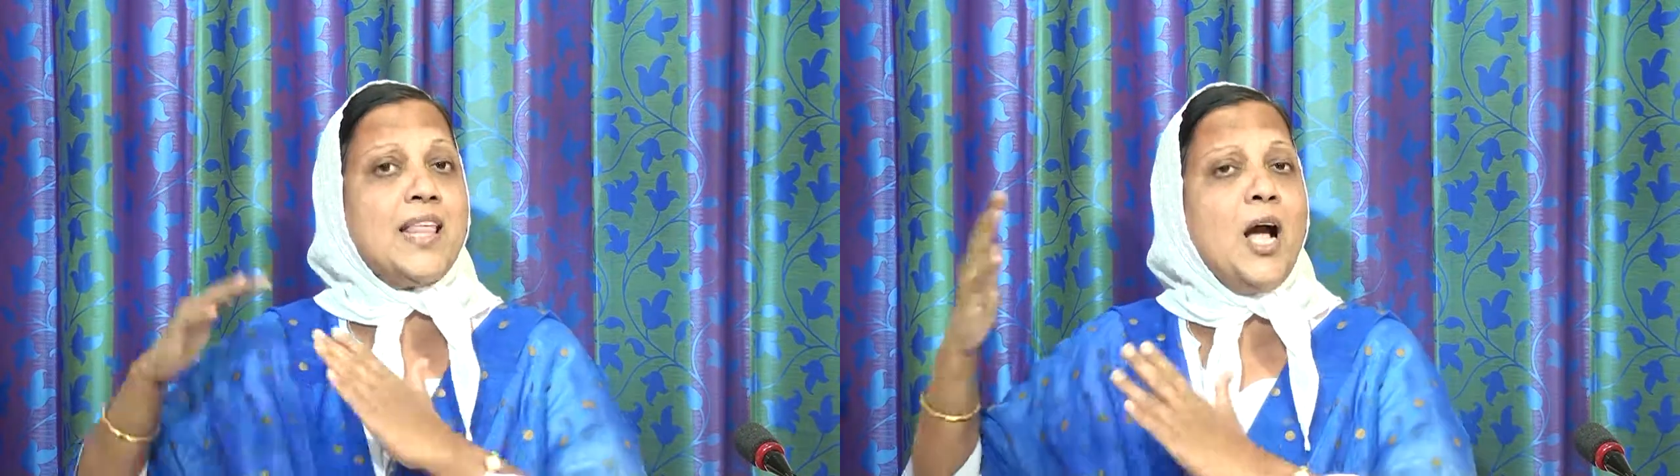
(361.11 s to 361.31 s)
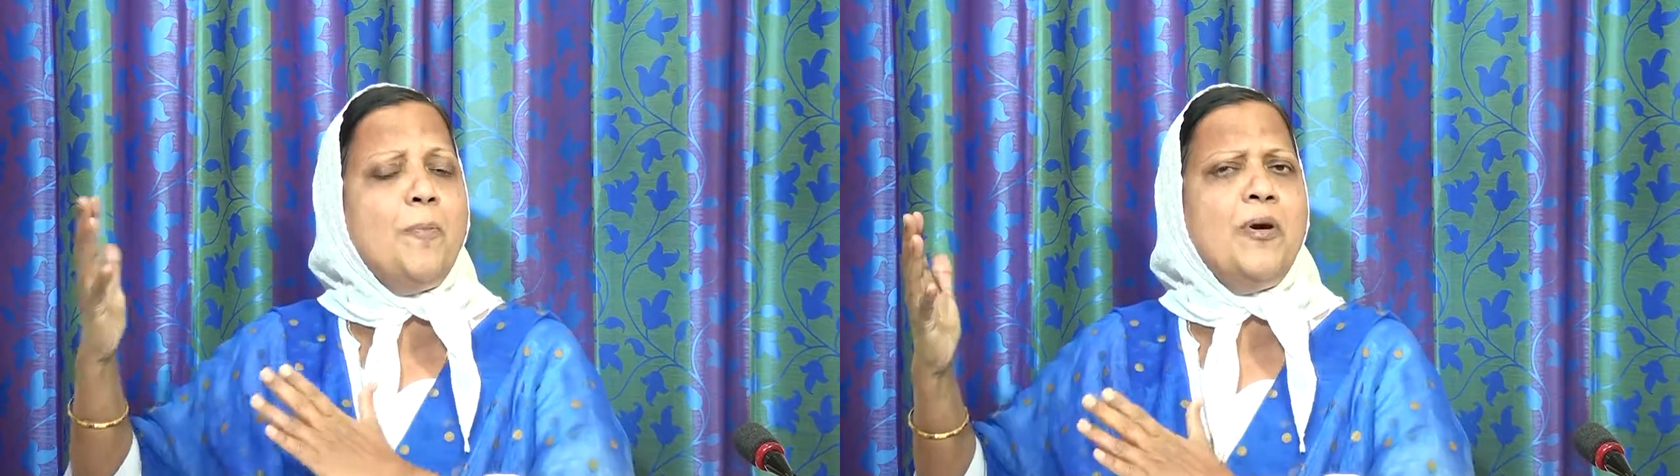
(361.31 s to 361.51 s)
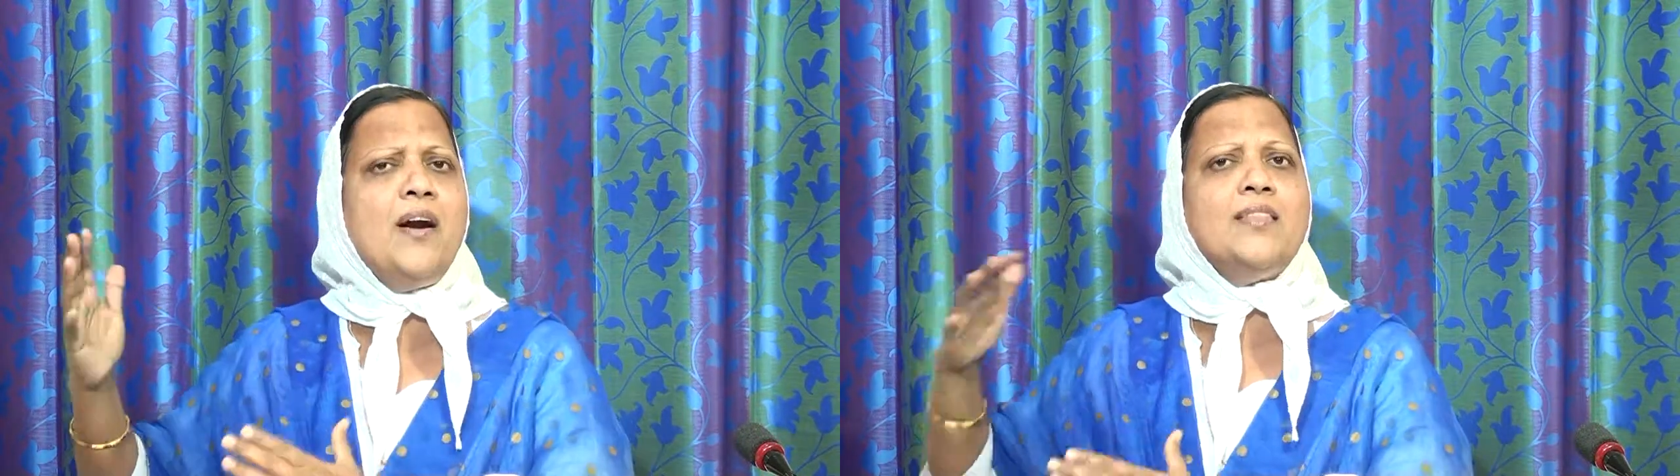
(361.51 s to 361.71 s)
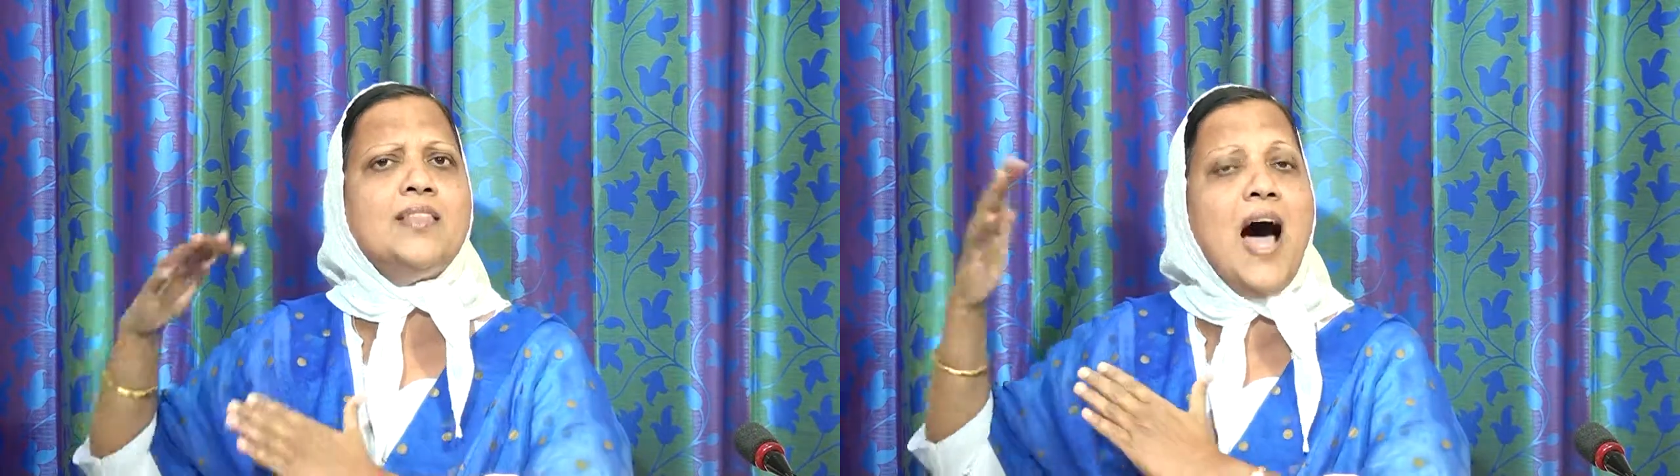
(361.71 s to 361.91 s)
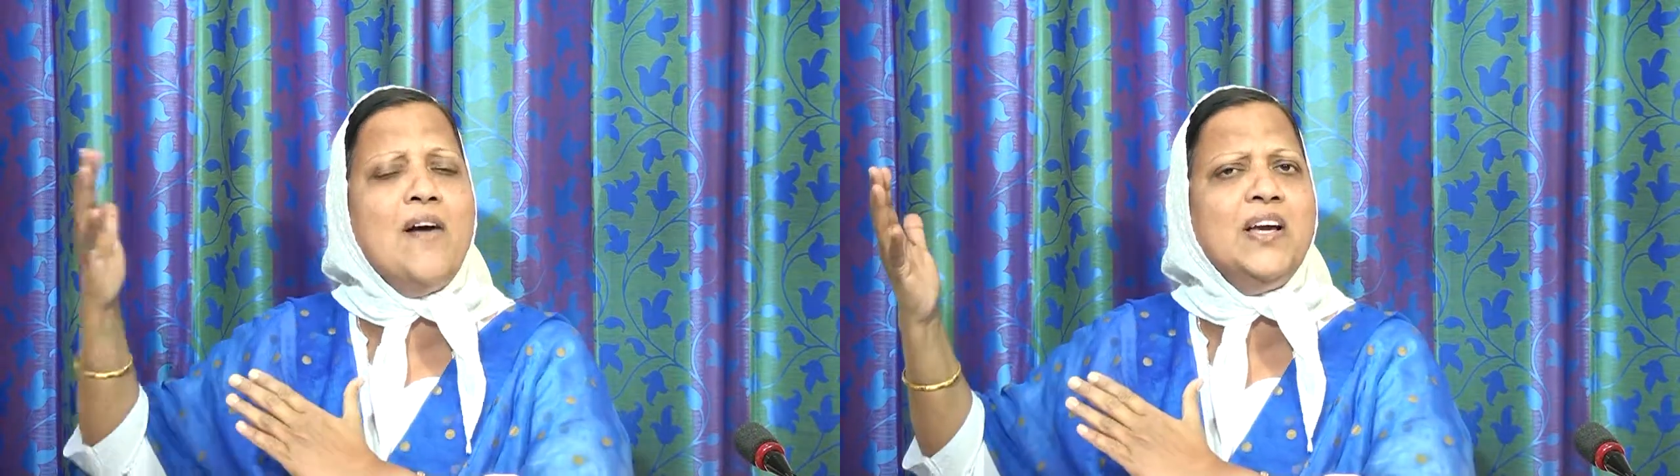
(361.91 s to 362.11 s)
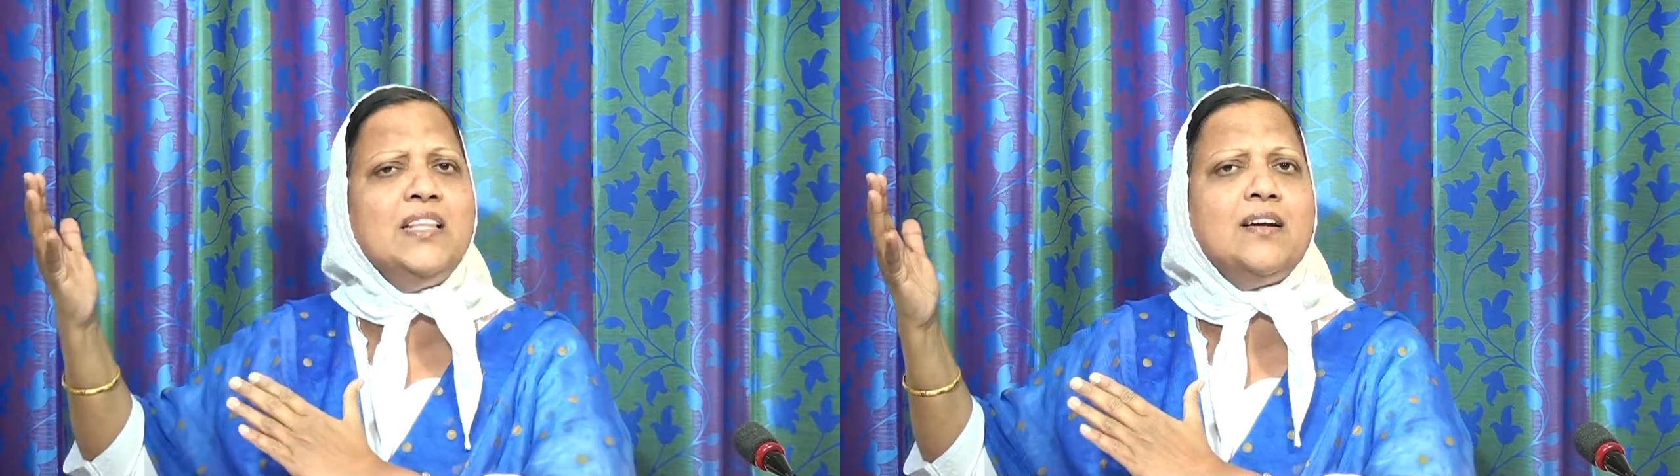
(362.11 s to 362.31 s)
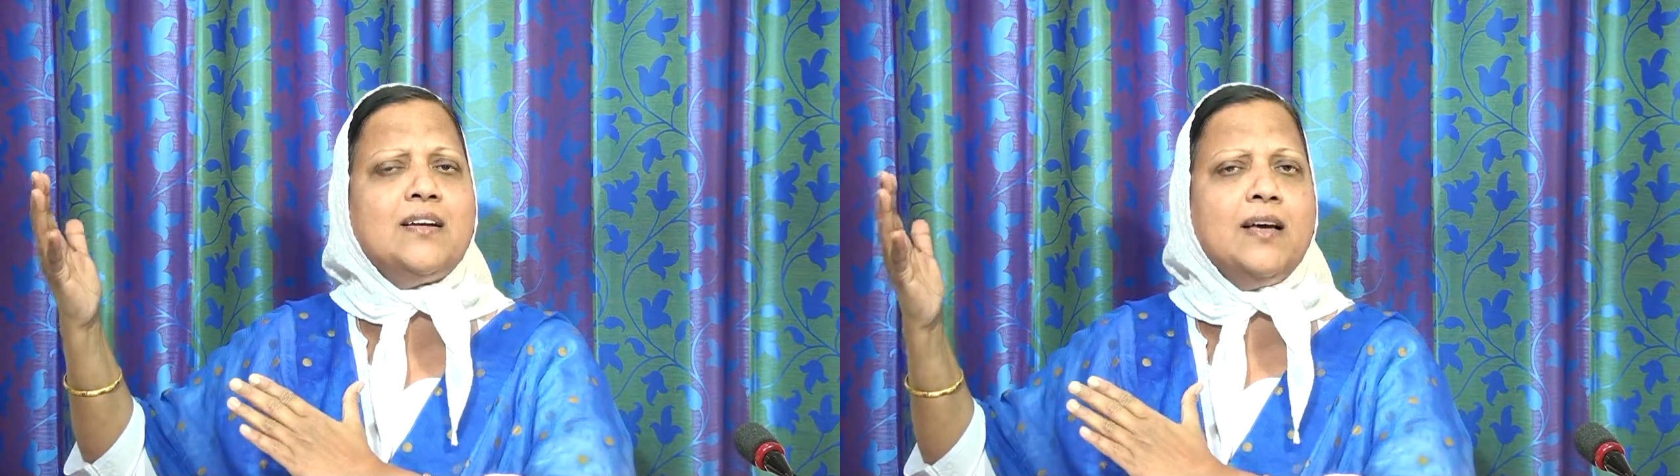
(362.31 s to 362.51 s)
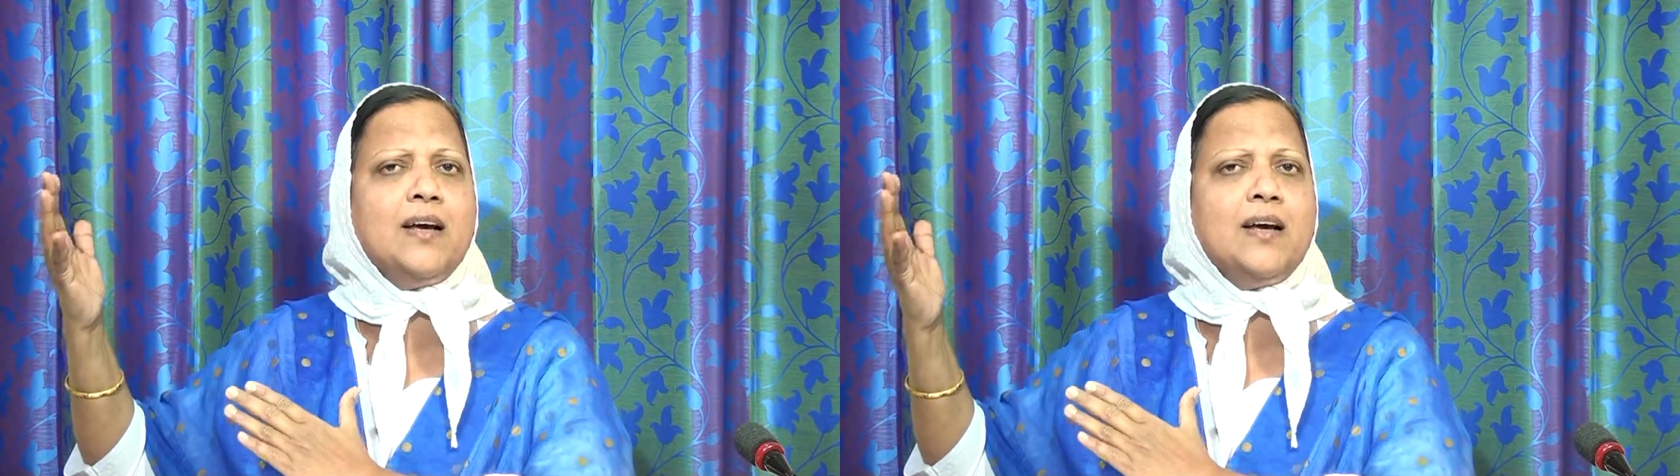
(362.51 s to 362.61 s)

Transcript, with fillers: தகப்புறன தாவியதற்கு